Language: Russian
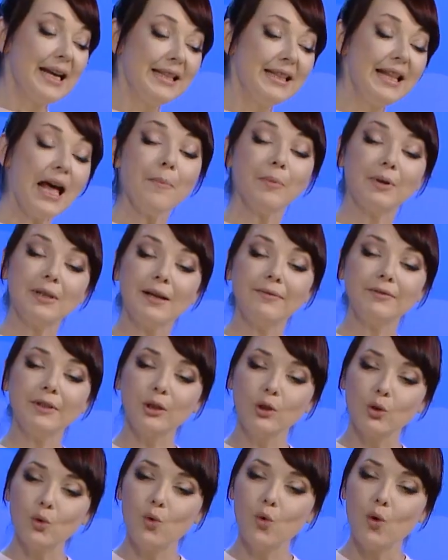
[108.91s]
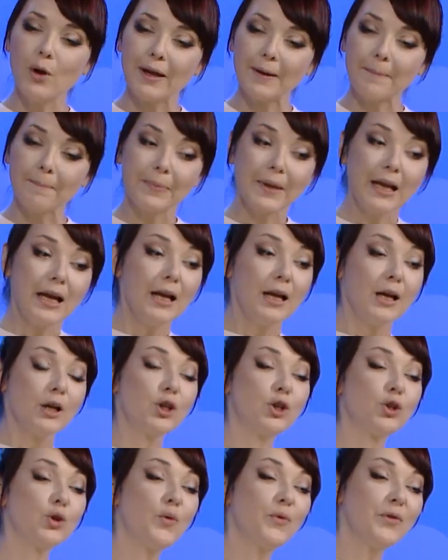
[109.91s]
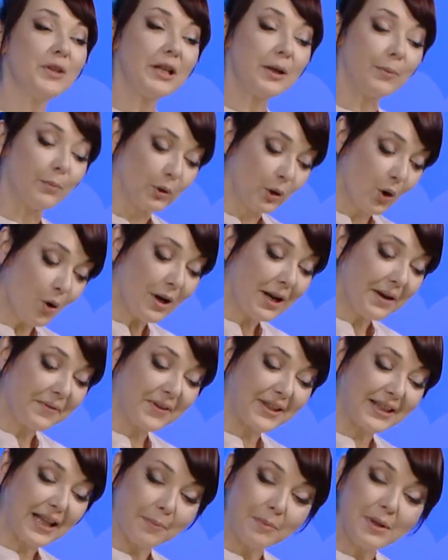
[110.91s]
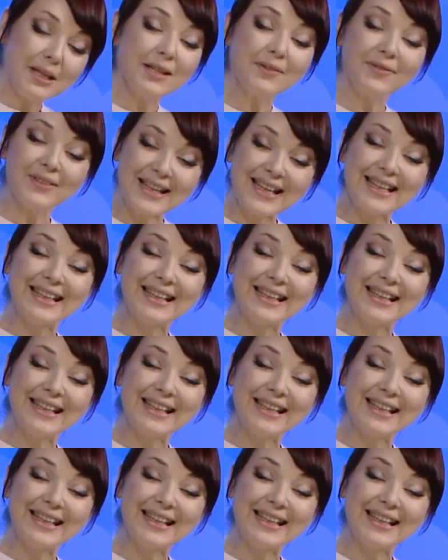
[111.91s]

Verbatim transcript: Нам главное другое, что в них много витаминов и